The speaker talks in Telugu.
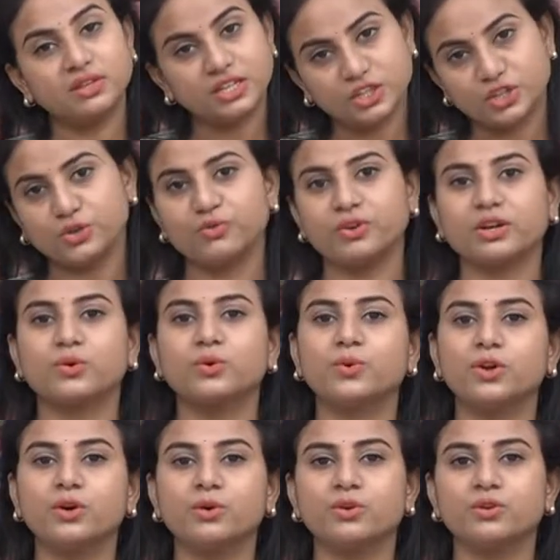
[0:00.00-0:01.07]
టిష్యూ వర్క్
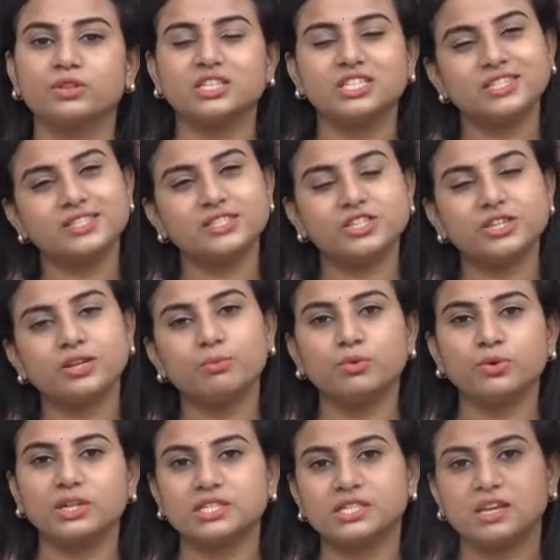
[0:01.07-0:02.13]
కూడా ఉంటుంది చిన్న చిన్న
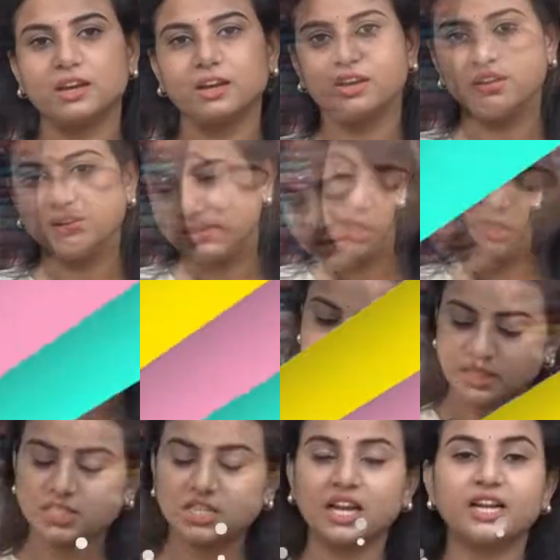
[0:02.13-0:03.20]
బుటీస్ లాగా
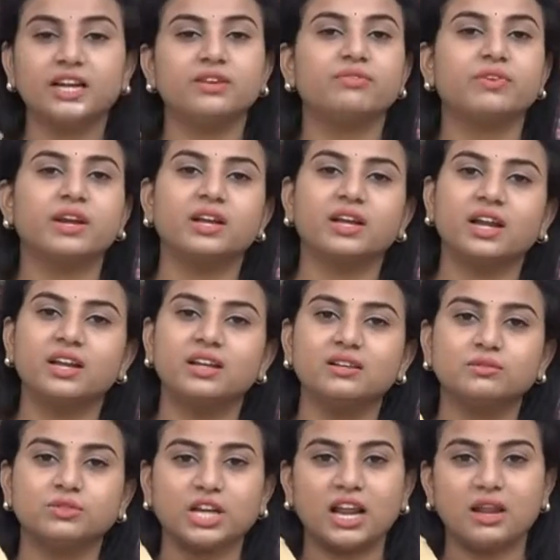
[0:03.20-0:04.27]
ఇదైతే చాలా డిఫరెంట్ కలర్
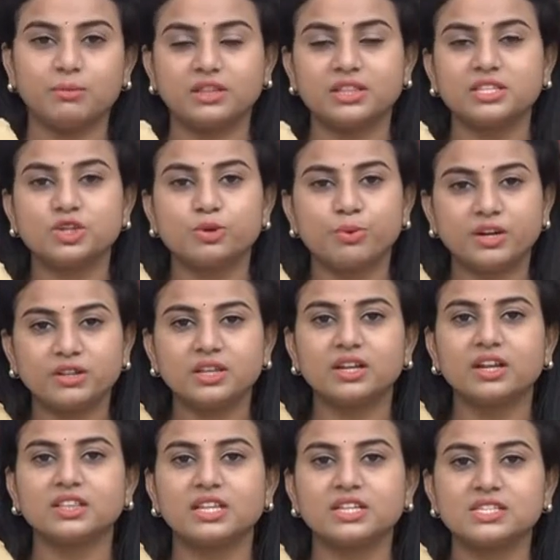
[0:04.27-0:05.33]
చాలామంది ఇష్టపడతారు
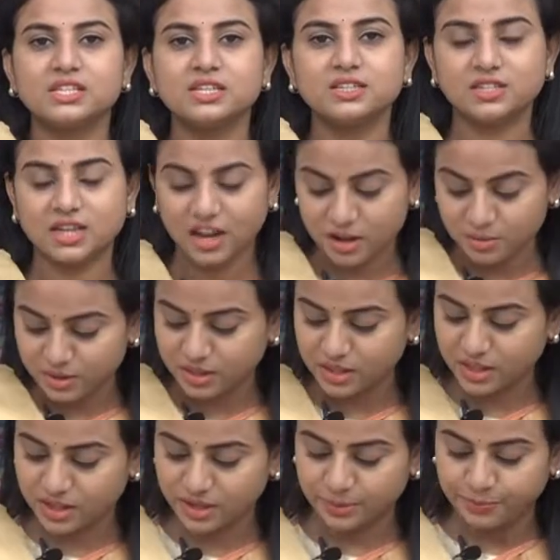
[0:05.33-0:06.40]
నాకు తెలిసి చాలామంది